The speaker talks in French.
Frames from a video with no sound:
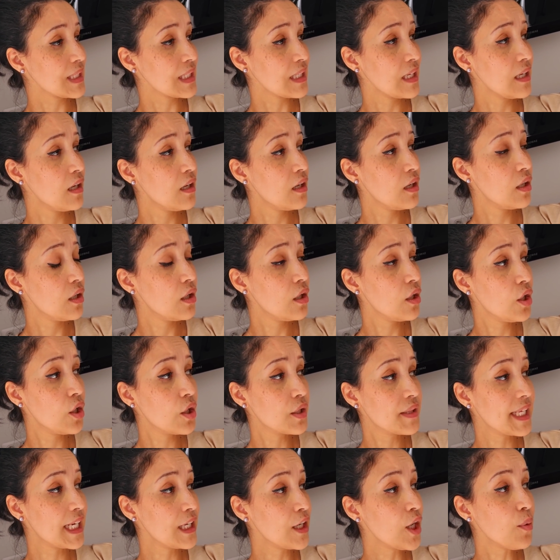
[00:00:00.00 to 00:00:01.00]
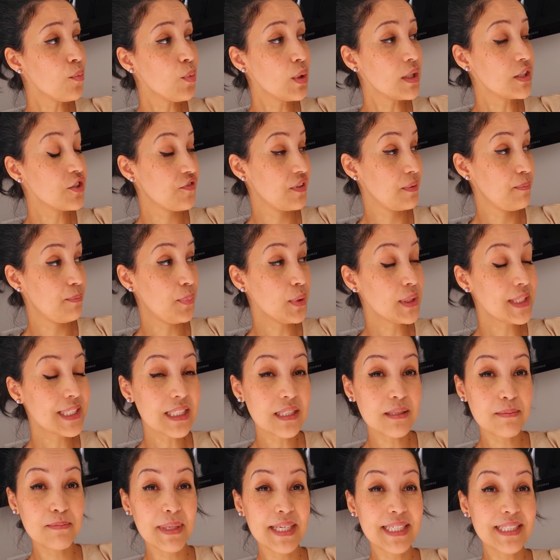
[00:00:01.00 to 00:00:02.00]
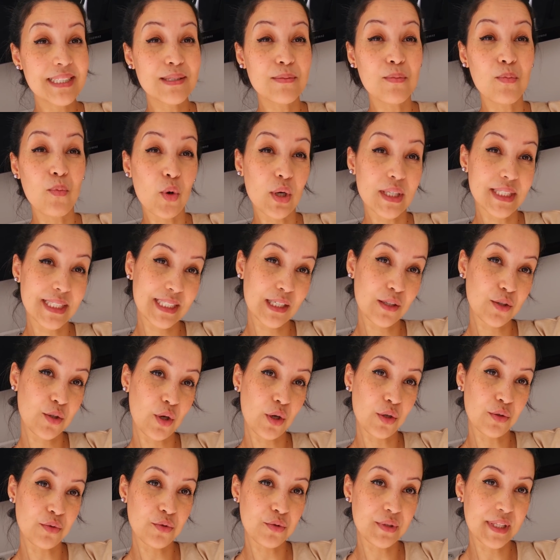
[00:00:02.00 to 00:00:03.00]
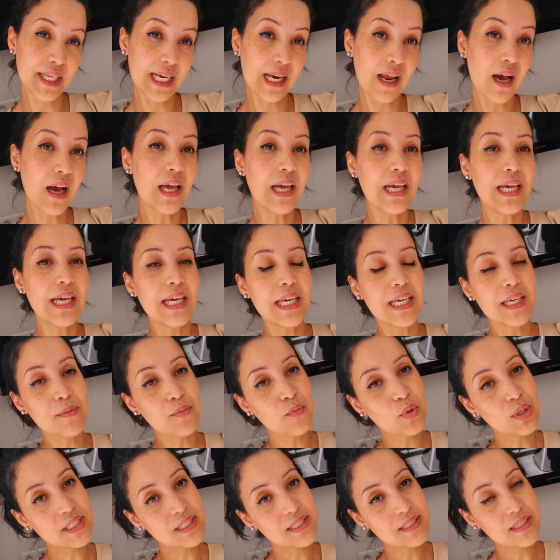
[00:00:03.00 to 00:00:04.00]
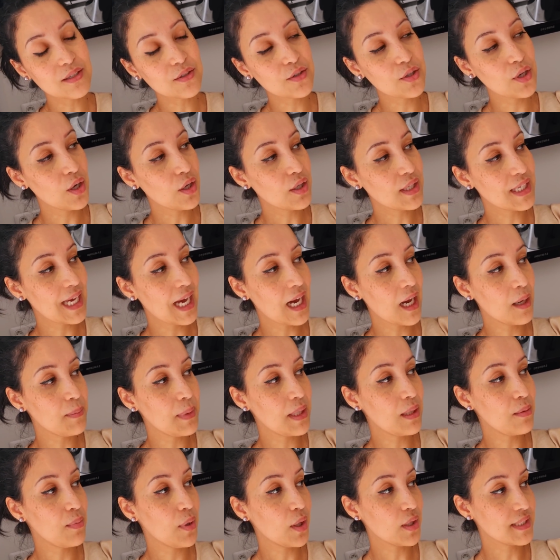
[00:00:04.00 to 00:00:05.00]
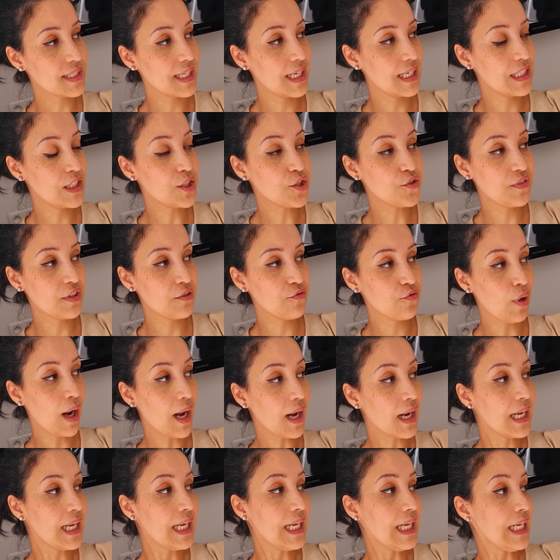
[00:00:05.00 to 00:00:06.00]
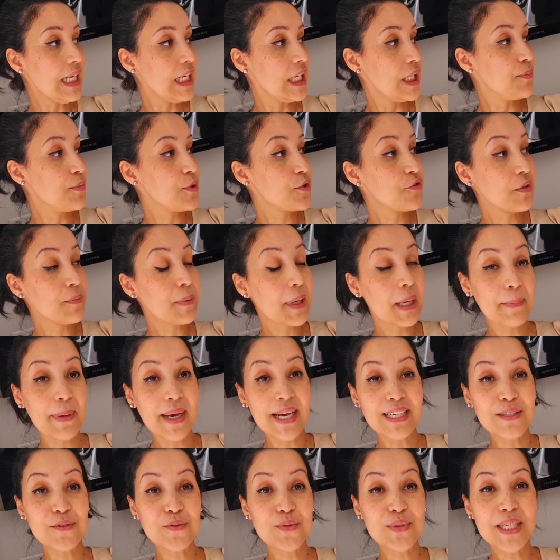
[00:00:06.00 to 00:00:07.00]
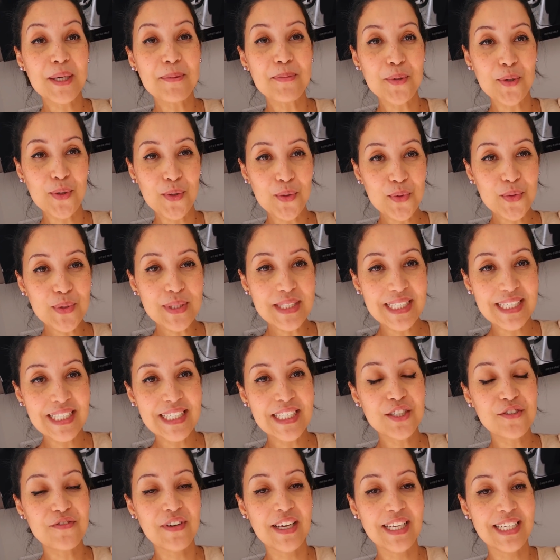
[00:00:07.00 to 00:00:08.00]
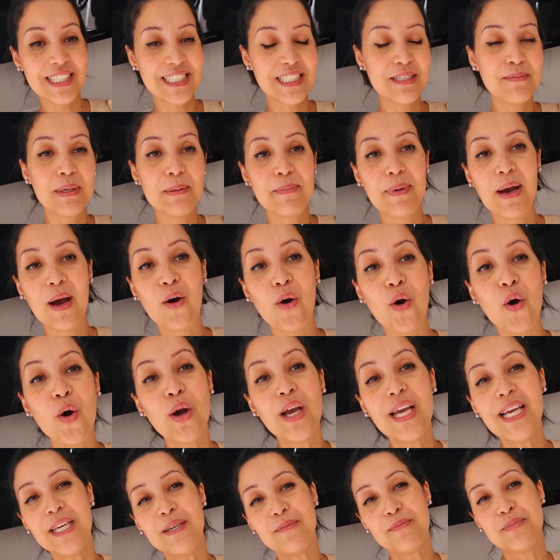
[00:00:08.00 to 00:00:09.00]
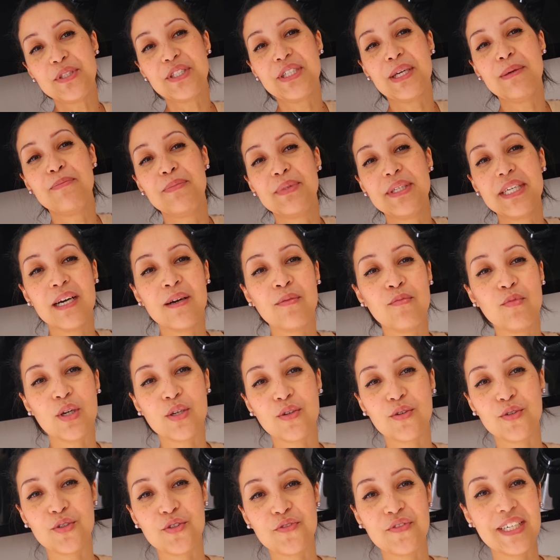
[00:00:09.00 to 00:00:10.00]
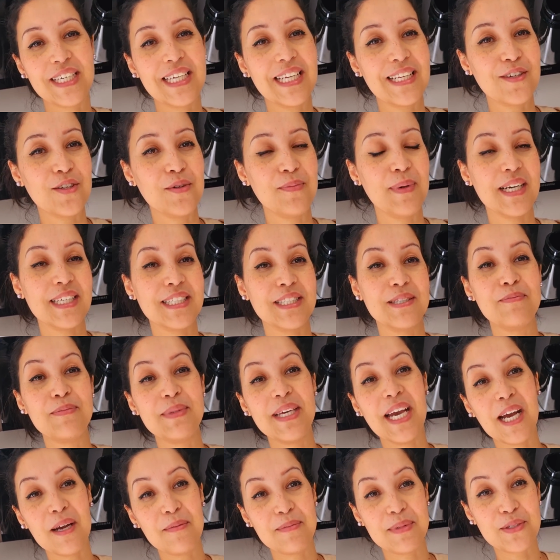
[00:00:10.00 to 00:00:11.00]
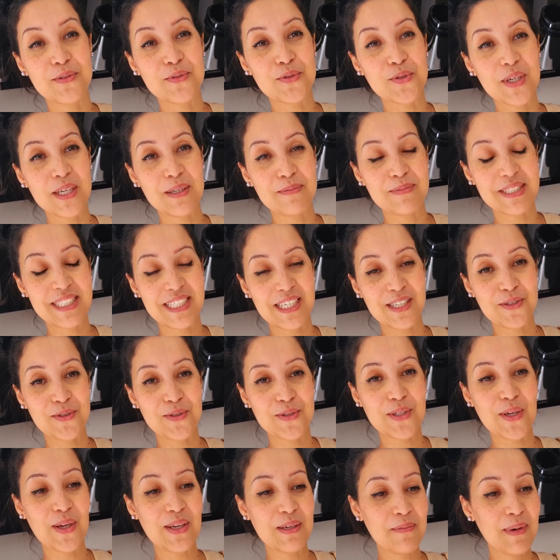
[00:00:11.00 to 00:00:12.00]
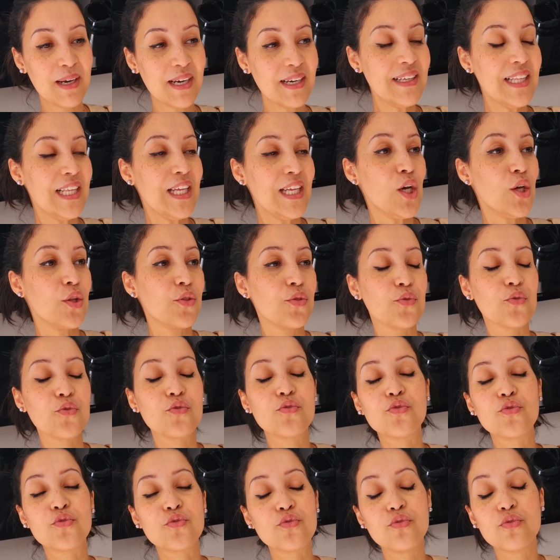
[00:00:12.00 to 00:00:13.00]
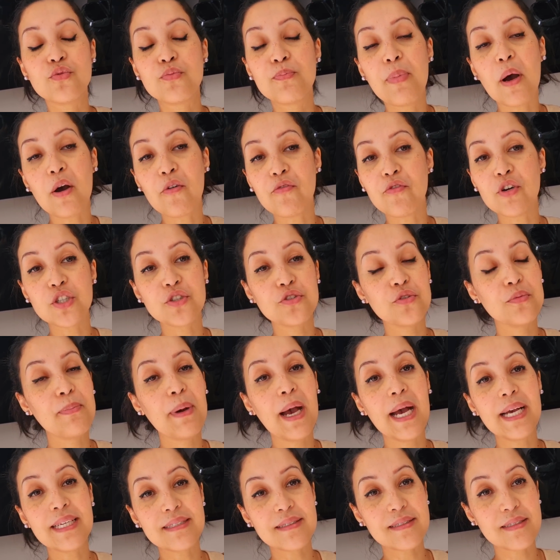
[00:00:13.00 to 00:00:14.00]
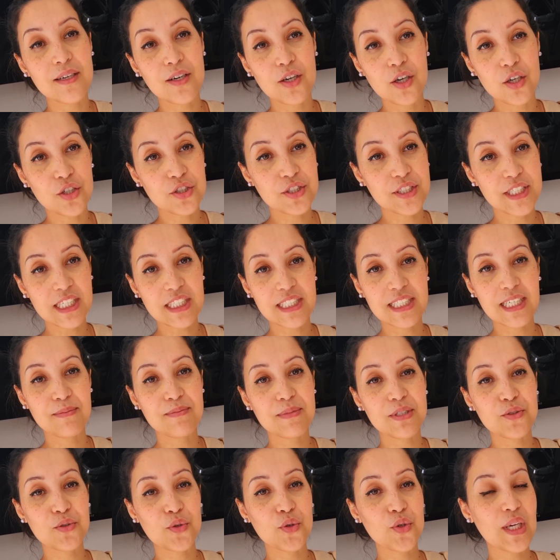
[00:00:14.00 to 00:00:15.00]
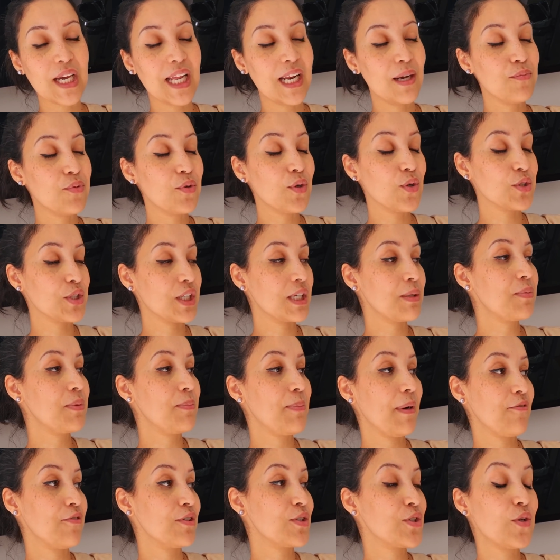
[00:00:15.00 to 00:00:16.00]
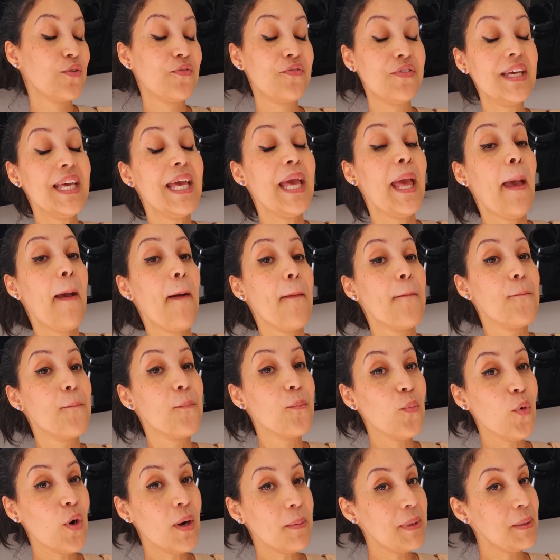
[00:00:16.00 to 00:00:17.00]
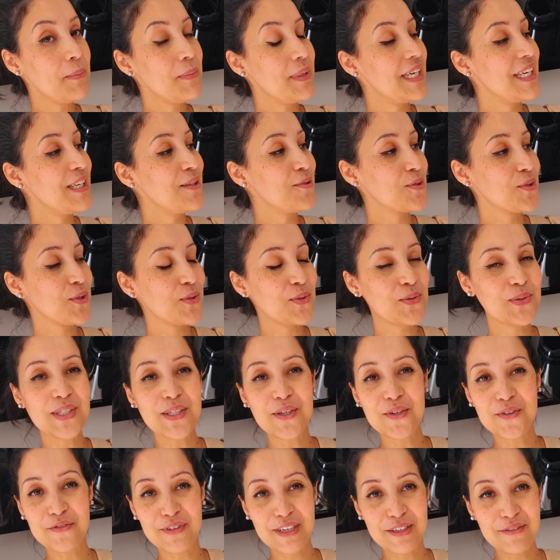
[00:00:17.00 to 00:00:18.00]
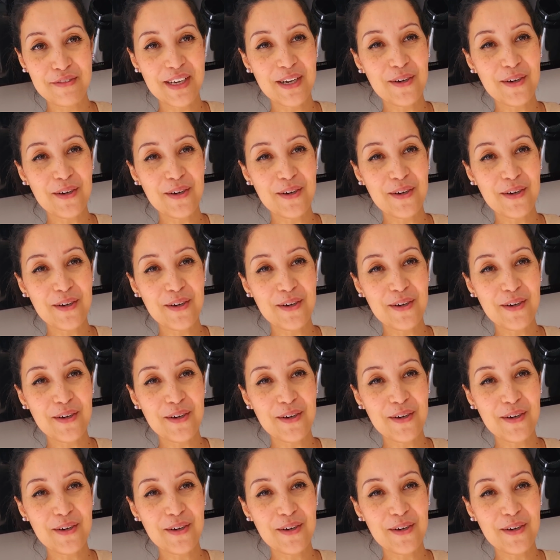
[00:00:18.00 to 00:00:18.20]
Euh, d'ailleurs, moi, je vais peut-être mettre moitié cœur Nutella et moitié cœur caramel beurre salé, je vais voir. Et puis, je vais préparer tout ça pour le goûter. Je vais aller chez mes parents. Puis, j'aime bien, moi, quand je vais quelque part, j'aime bien ramener toujours un petit quelque chose dans les mains. Donc, parfois, je passe euh, chercher un petit truc à la boulangerie. Puis, parfois, je le fais moi-même. Et aujourd'hui, on va le faire